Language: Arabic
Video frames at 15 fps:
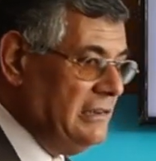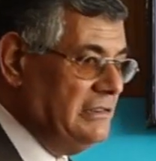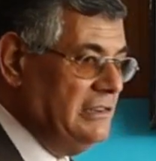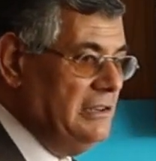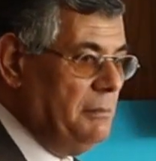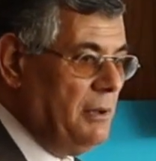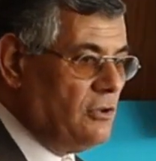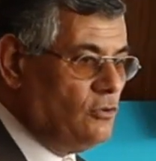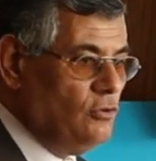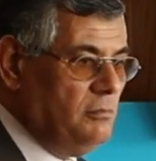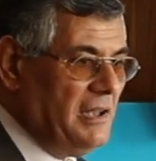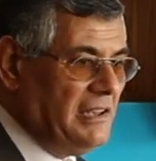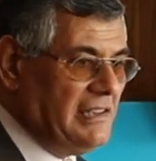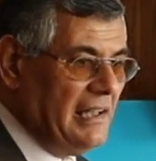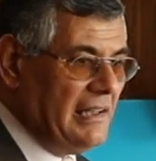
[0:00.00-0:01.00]
دي برضو
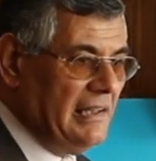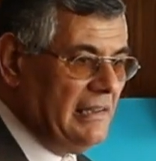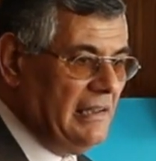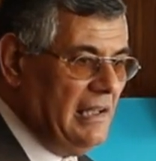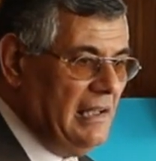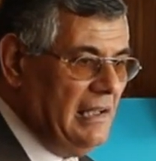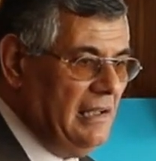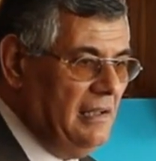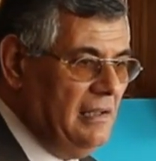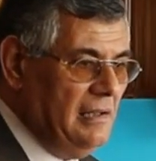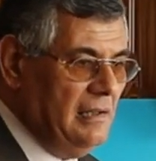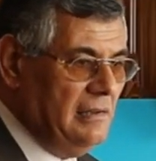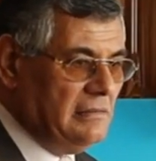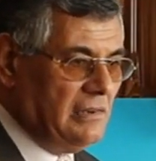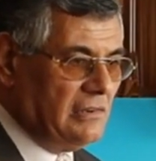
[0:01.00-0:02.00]
محتاجه انها
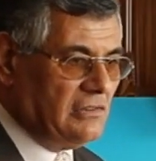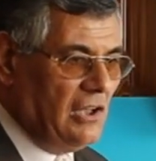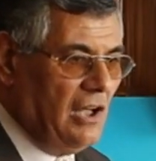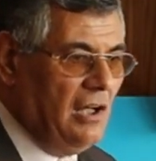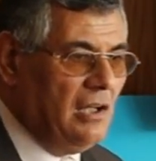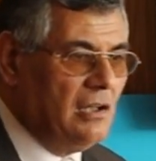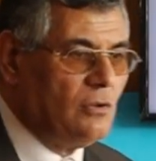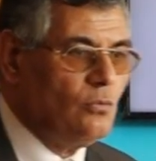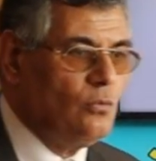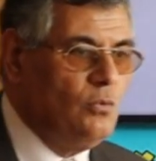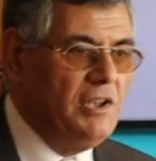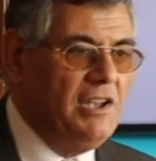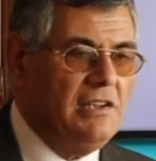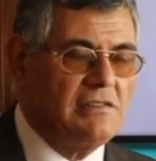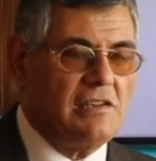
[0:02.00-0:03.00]
تتطهر
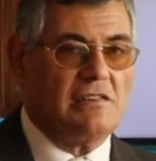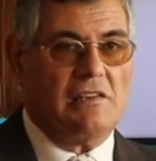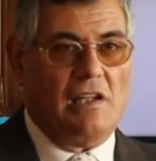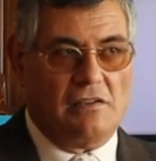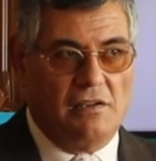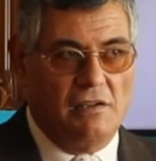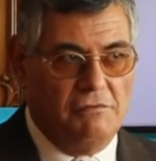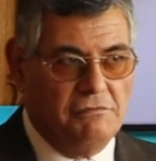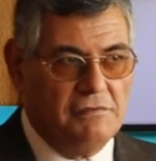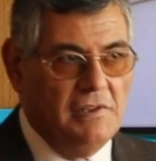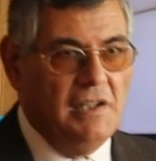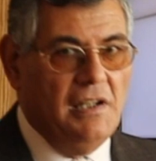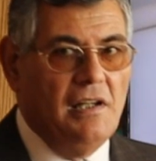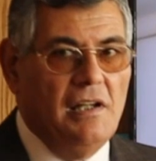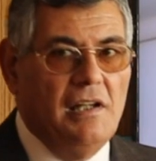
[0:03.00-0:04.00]
وتتنظف
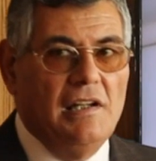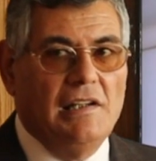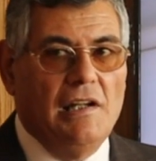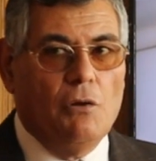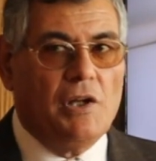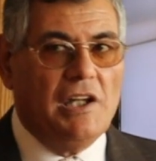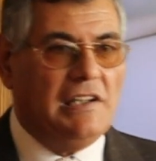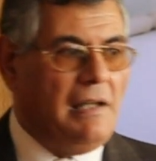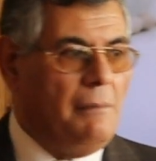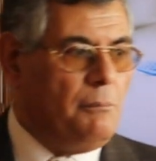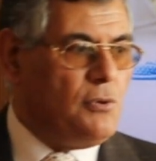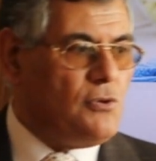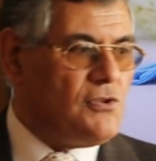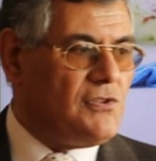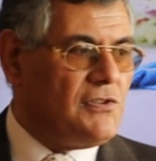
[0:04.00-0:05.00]
لو جينا
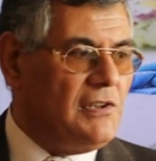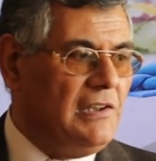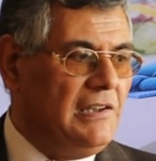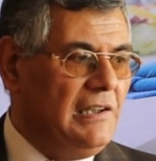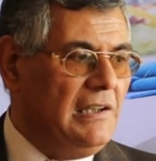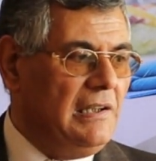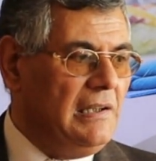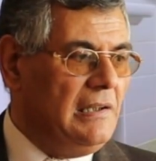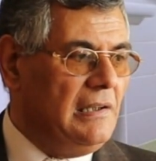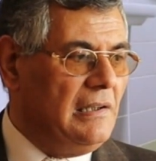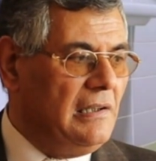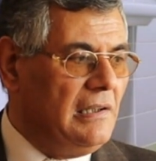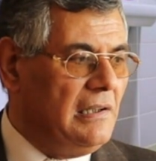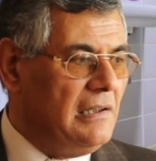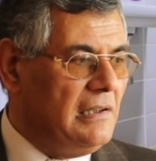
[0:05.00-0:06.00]
نبص
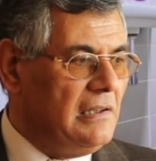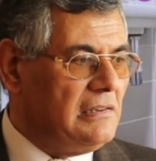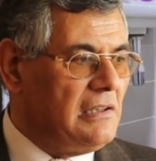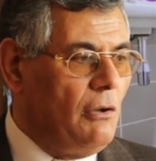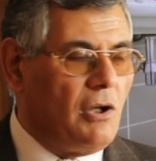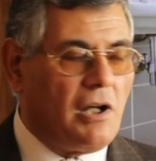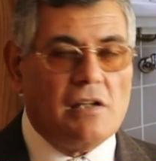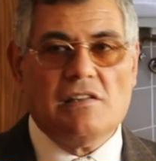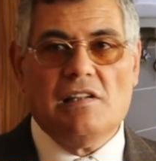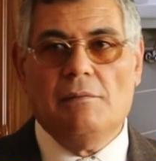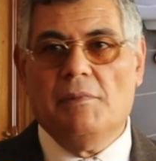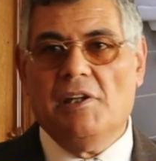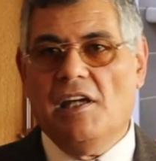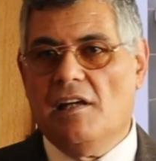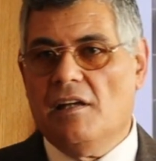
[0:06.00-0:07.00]
لدورات آه،
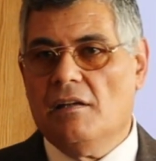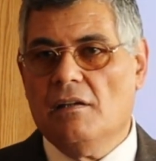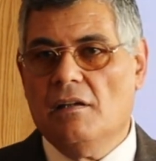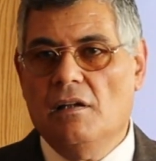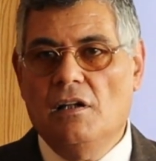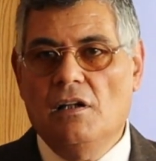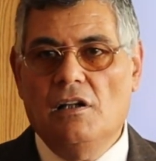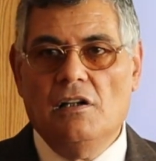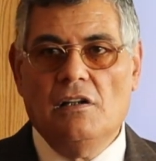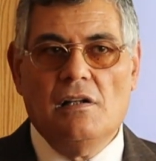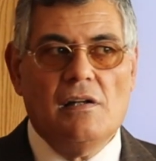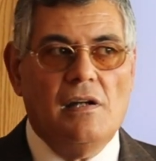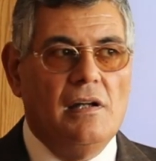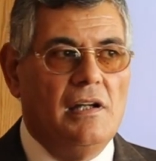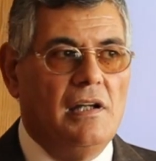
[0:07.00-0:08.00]
المياه
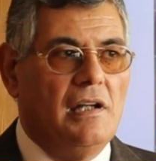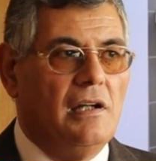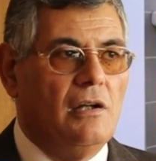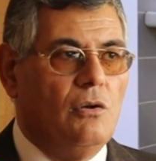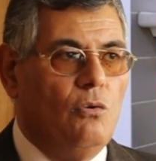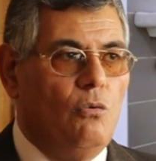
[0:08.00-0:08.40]
آه،